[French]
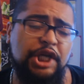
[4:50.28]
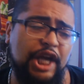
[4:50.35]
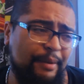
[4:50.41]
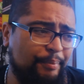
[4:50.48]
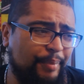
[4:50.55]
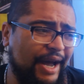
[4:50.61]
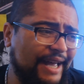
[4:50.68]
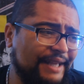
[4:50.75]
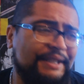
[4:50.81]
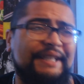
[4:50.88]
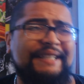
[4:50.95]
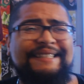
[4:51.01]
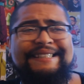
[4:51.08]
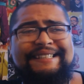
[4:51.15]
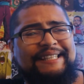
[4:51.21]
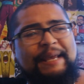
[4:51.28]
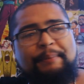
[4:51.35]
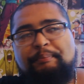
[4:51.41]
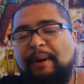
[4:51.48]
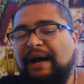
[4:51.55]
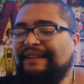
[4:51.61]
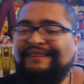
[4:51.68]
Japan,
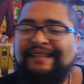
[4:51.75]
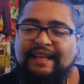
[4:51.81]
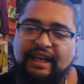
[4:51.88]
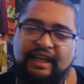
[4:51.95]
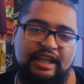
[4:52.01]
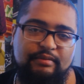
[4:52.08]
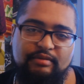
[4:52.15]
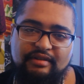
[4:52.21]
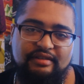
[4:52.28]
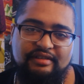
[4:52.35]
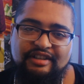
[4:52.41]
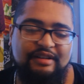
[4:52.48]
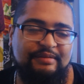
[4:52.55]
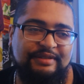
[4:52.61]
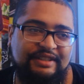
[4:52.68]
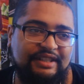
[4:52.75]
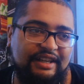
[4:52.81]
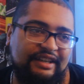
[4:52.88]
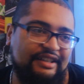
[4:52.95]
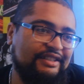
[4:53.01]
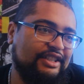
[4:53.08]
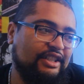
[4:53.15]
c'est pas terrible comme
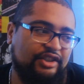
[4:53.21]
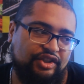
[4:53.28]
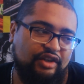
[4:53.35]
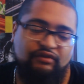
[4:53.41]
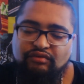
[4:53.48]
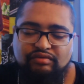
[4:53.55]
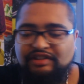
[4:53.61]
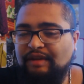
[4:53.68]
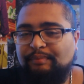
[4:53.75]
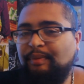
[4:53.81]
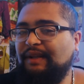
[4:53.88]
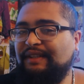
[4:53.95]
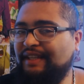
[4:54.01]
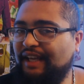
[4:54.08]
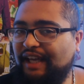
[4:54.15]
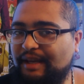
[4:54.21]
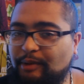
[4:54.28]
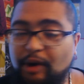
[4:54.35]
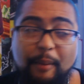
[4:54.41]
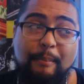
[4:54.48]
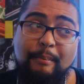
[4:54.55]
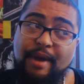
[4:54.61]
ça, hein, j'avoue, c'est pas
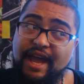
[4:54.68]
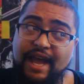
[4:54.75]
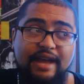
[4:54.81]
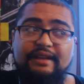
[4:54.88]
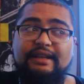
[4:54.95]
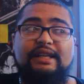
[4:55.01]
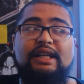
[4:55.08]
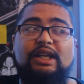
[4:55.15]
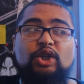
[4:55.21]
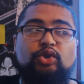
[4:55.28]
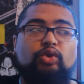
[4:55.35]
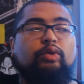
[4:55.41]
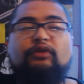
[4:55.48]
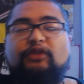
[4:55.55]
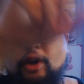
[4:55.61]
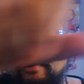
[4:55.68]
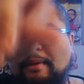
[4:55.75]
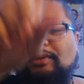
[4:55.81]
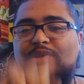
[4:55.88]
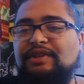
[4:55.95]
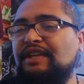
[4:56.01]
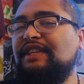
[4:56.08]
terrible, mais je trouve quand
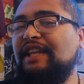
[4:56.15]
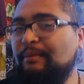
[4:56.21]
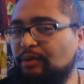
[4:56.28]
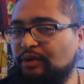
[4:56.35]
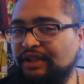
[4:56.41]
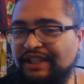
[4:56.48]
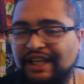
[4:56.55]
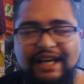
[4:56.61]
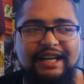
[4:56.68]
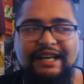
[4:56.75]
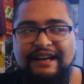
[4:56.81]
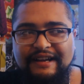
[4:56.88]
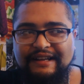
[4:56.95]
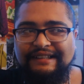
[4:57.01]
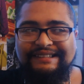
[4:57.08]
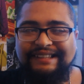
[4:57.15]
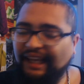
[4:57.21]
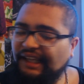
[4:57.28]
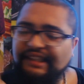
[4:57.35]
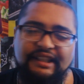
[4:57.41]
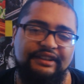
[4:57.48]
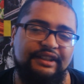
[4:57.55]
même que c'est un manga
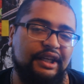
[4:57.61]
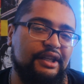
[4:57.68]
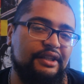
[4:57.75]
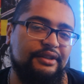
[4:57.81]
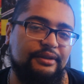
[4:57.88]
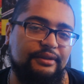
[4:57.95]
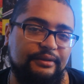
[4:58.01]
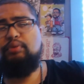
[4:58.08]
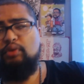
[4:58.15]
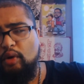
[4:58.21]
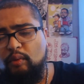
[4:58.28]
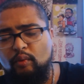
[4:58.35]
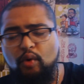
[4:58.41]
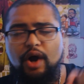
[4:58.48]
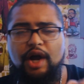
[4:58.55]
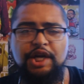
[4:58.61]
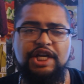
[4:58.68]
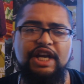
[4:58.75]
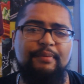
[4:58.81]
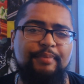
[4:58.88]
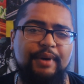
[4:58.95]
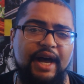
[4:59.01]
très intéressant. Pour moi,
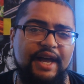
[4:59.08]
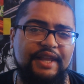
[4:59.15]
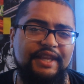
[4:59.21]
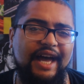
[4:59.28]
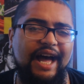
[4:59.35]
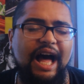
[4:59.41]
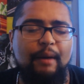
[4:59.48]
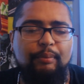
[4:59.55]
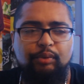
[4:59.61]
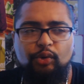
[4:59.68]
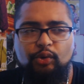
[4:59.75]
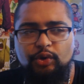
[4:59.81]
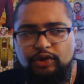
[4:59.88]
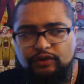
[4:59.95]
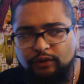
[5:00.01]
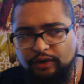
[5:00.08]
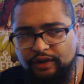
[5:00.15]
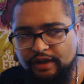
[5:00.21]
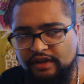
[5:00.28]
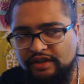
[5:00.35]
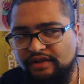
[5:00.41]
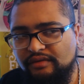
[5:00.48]
Japan a plus
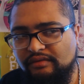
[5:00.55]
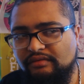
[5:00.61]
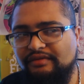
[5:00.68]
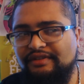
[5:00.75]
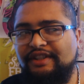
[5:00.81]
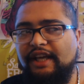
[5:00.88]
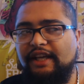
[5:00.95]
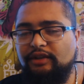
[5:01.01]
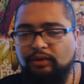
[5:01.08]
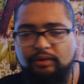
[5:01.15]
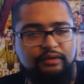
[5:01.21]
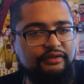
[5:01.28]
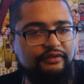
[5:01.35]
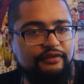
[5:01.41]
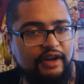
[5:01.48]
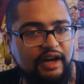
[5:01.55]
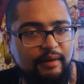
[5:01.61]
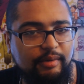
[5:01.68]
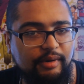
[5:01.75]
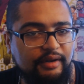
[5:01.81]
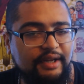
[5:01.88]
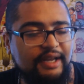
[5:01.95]
vocation d'être une
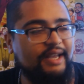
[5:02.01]
fable,